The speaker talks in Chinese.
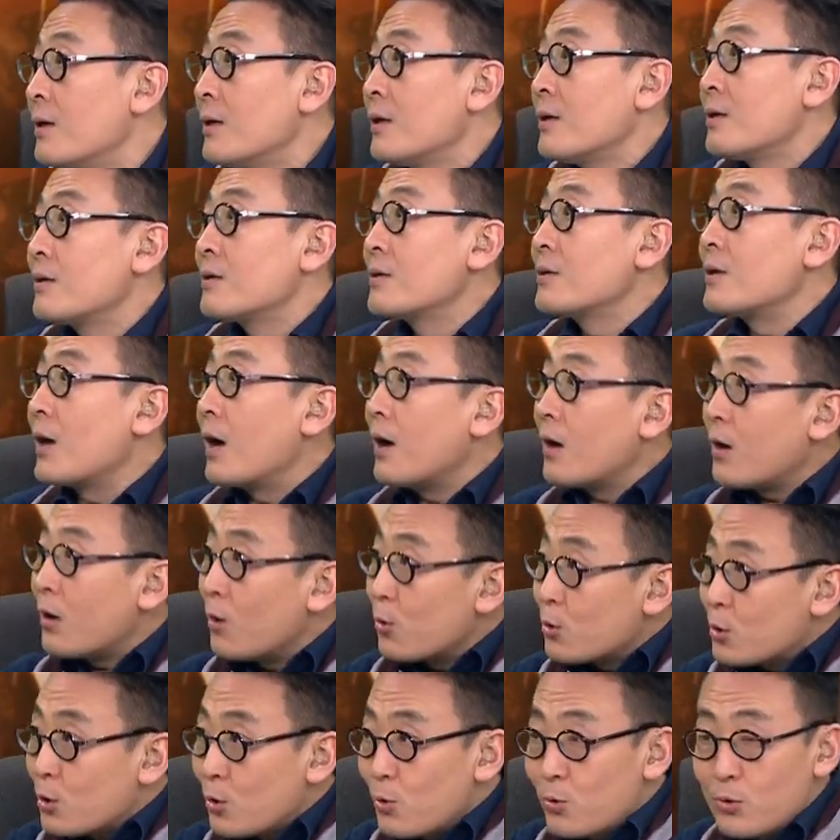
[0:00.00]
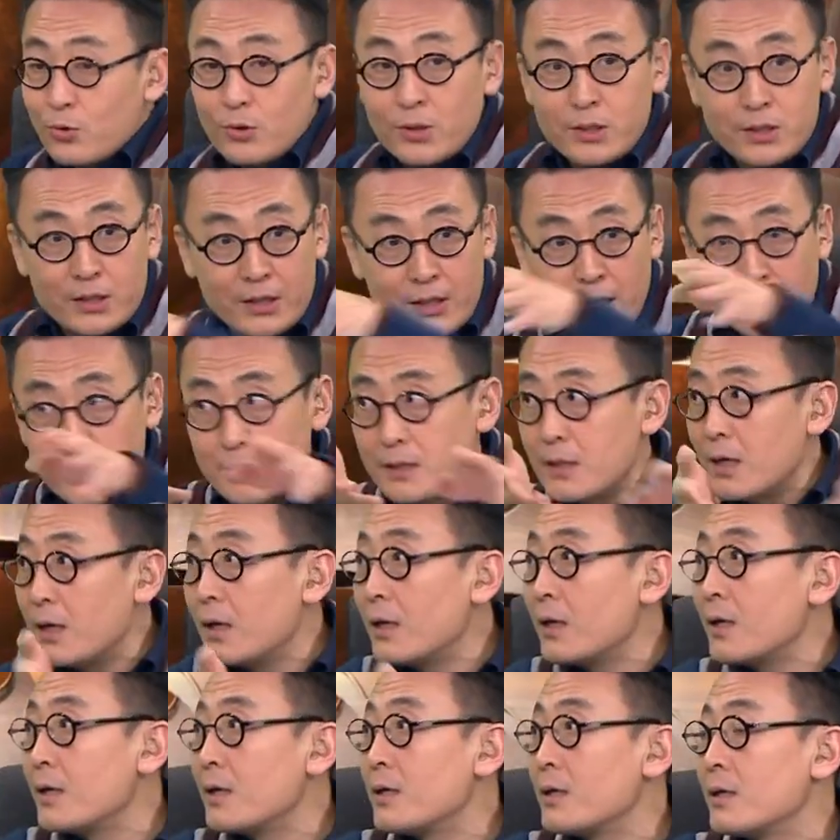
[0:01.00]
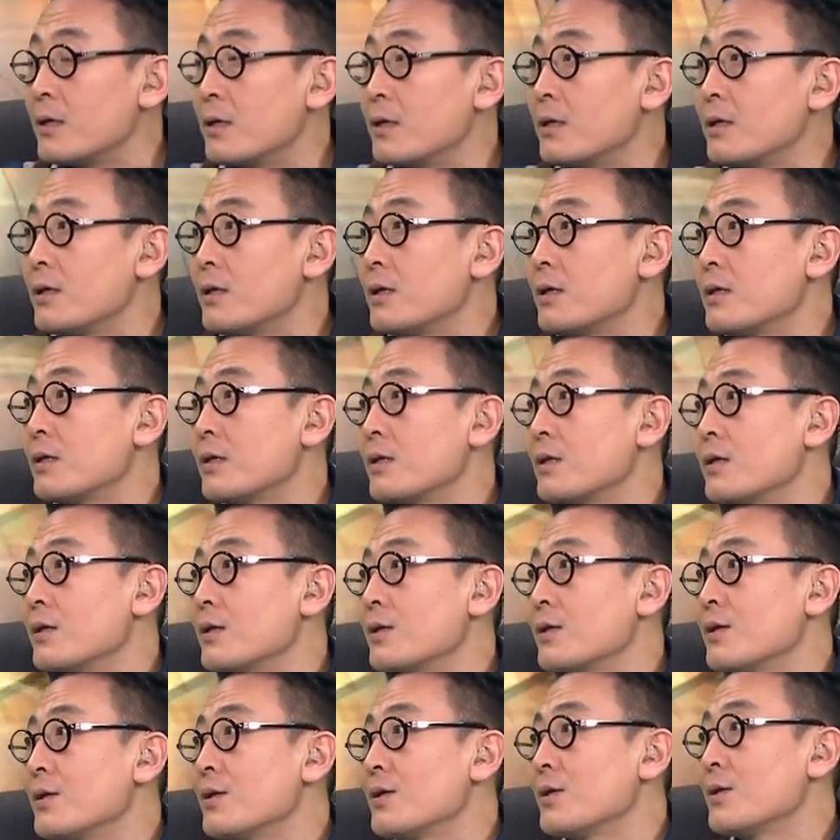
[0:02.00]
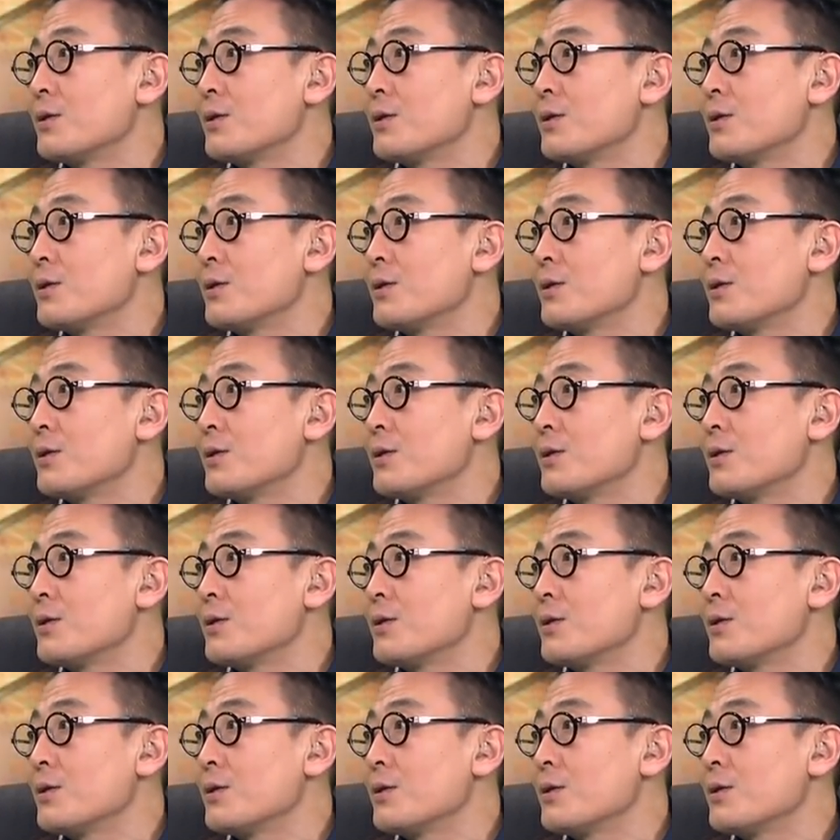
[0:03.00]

通过姐姐通过这个裙带关系，对，